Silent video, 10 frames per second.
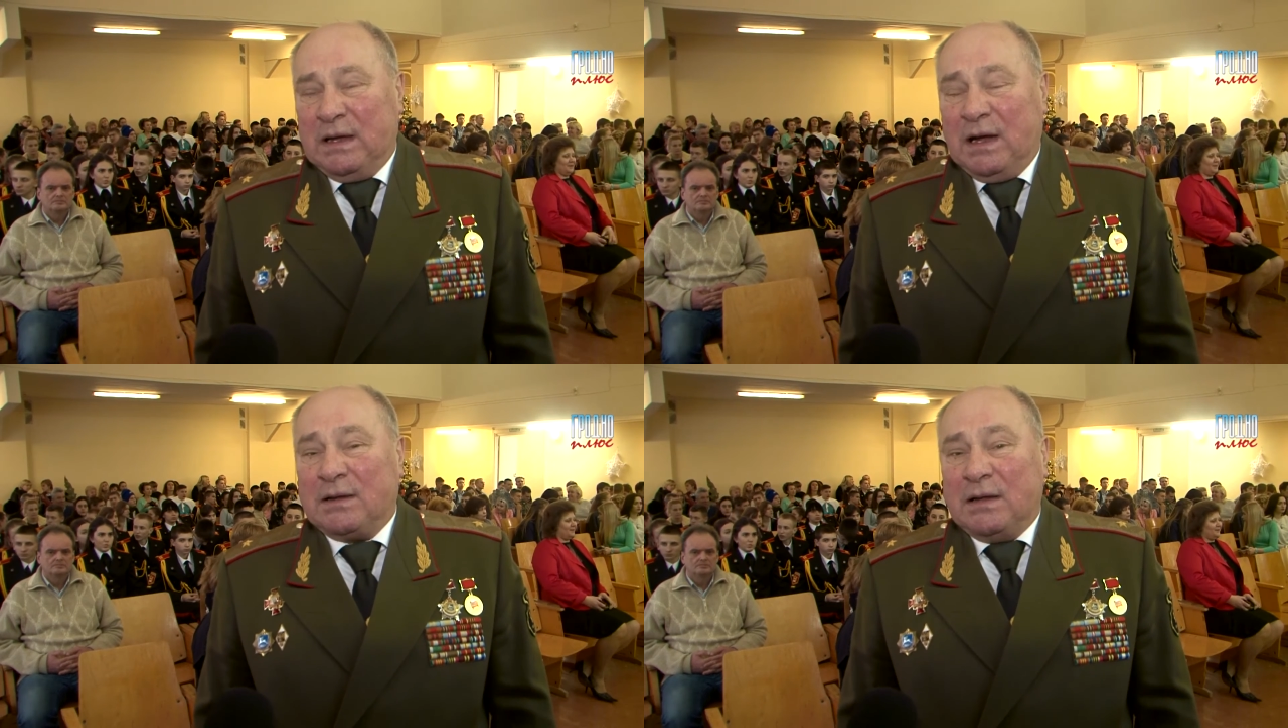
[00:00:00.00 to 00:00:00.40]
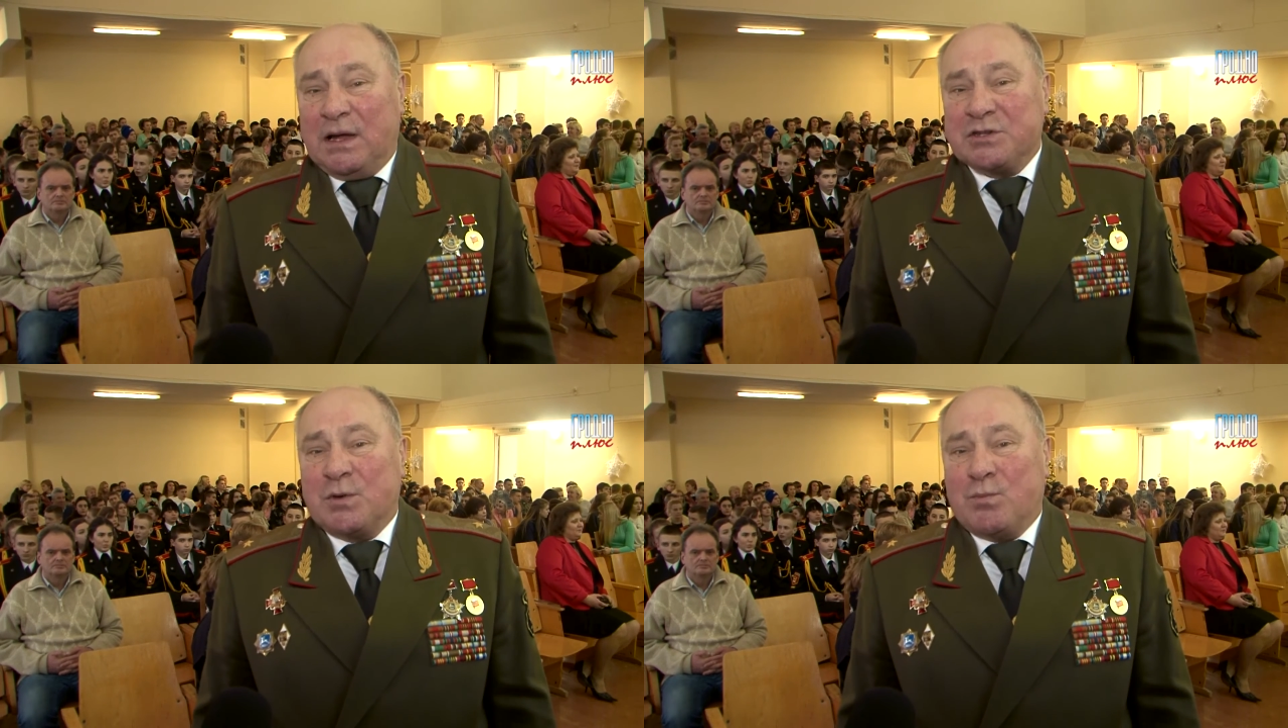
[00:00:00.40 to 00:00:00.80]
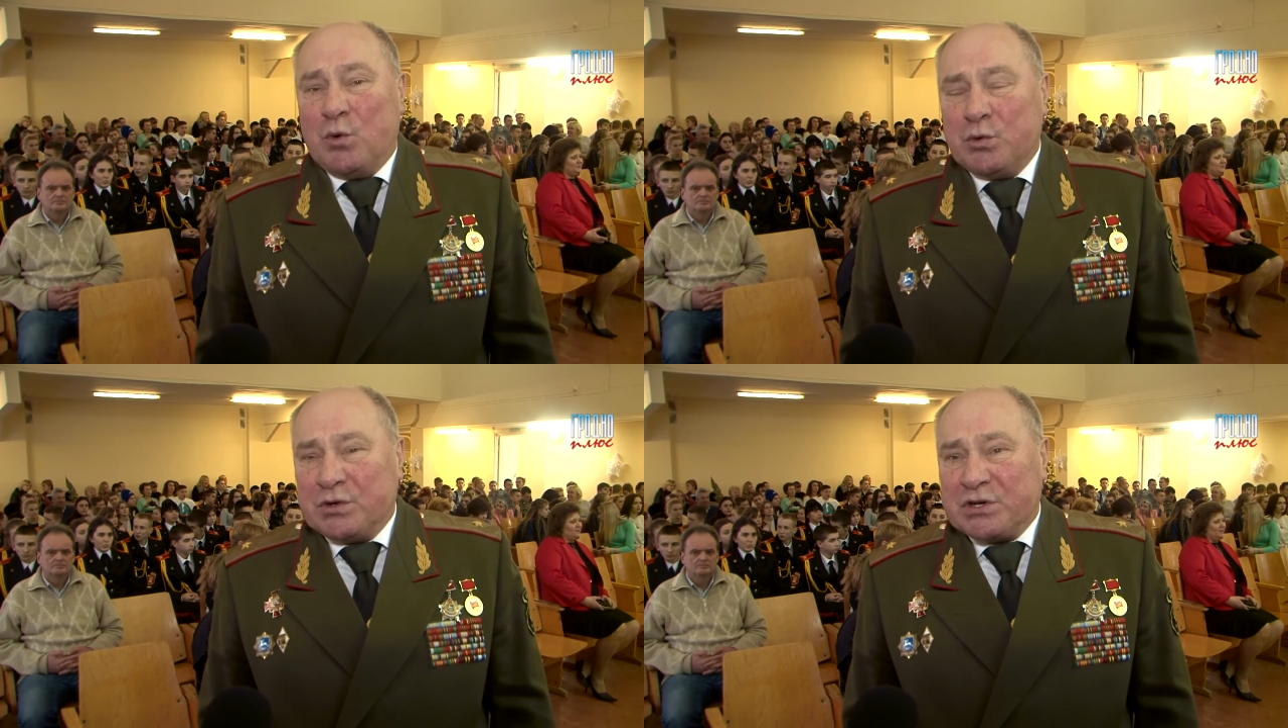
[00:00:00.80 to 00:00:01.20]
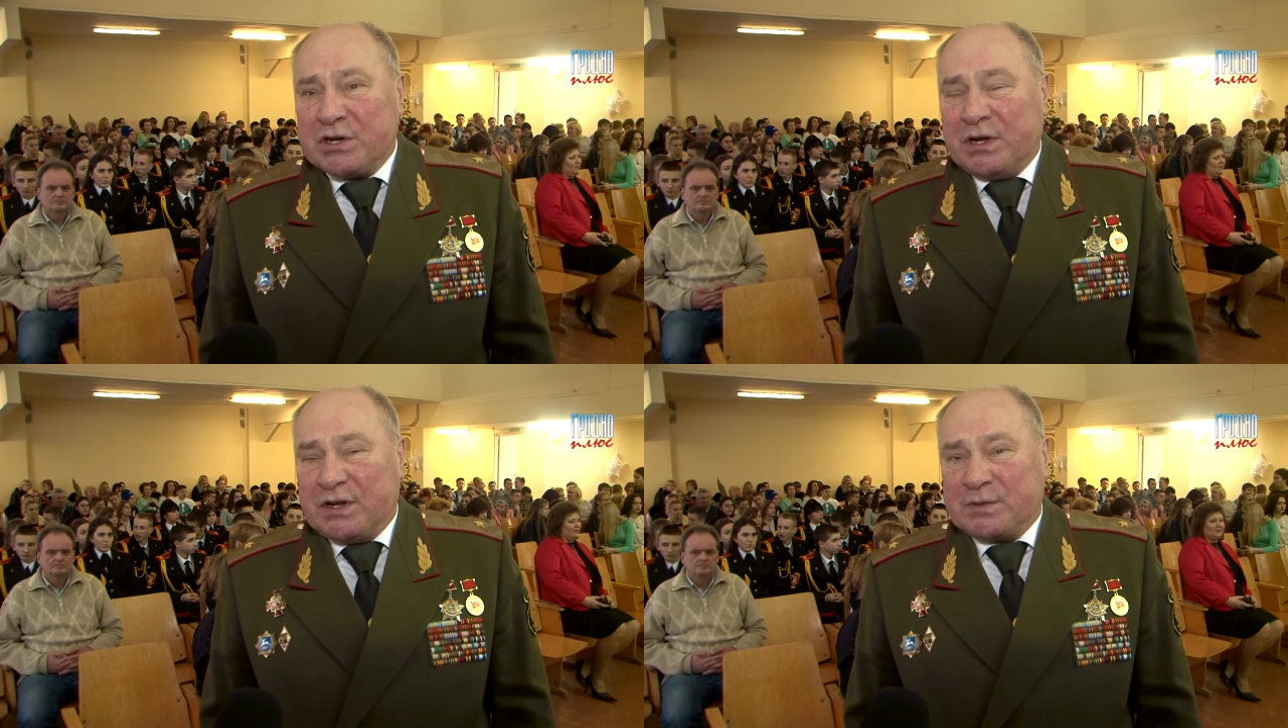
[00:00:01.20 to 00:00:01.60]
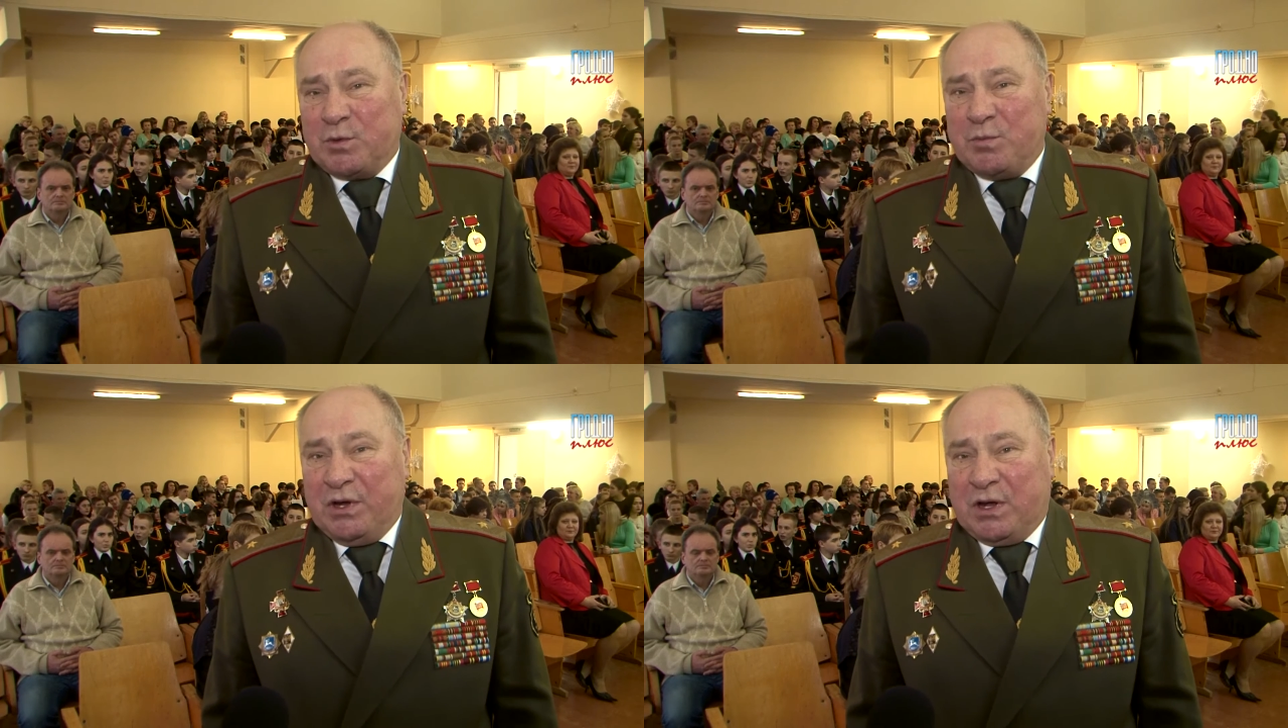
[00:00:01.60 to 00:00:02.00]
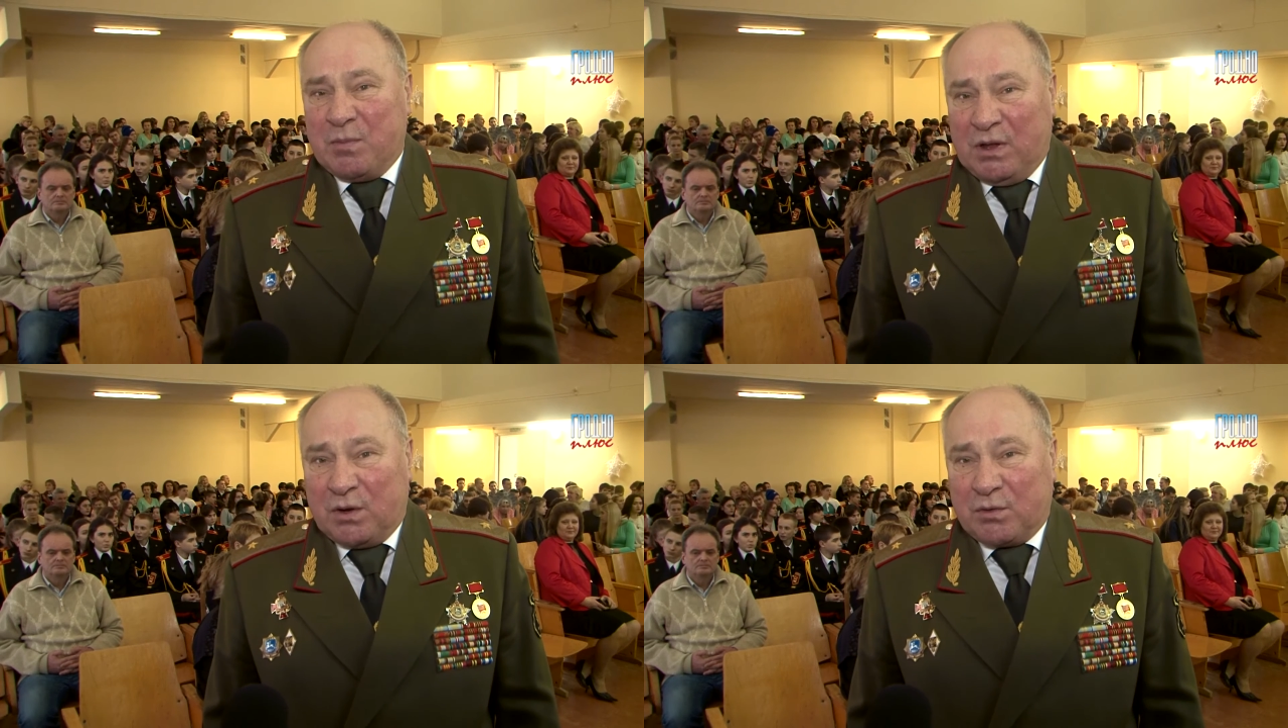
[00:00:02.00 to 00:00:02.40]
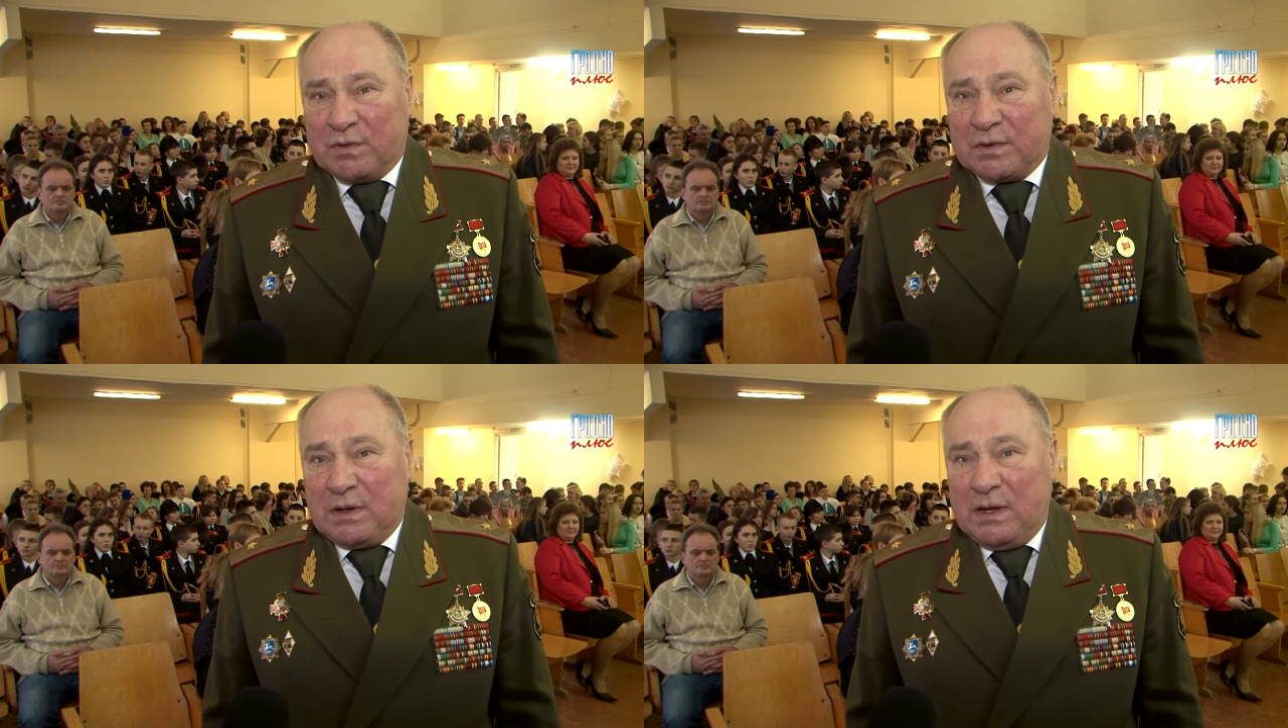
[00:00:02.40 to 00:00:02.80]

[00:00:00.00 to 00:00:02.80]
Это наше будущее Республики Беларусь.